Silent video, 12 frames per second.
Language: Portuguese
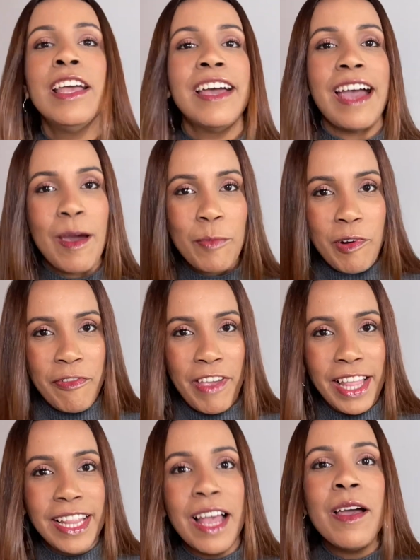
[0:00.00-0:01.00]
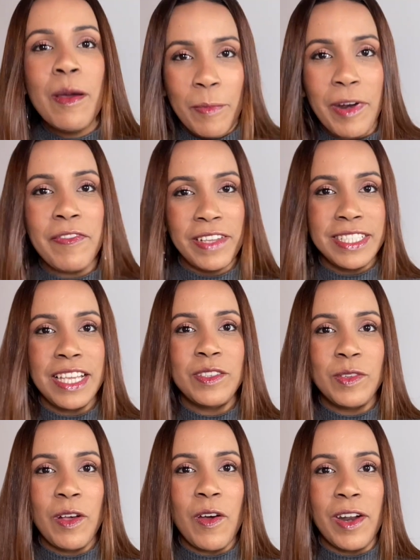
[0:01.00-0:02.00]
aproveita para fazer
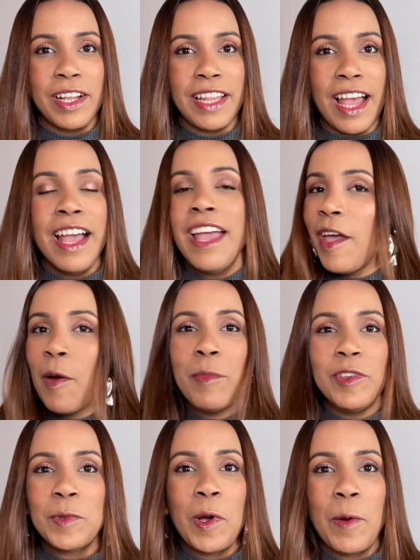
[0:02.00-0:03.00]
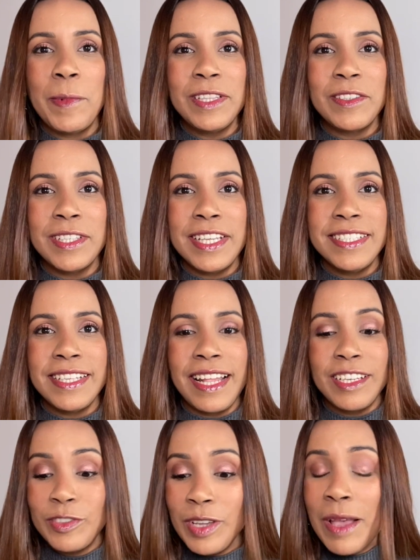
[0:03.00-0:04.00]
isso agora, tá? É o mesmo arroba em todas
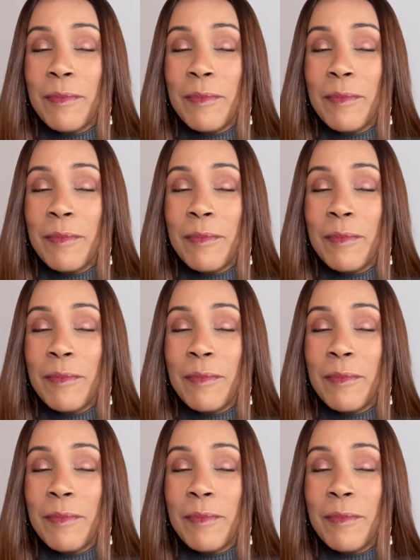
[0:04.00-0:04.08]
elas.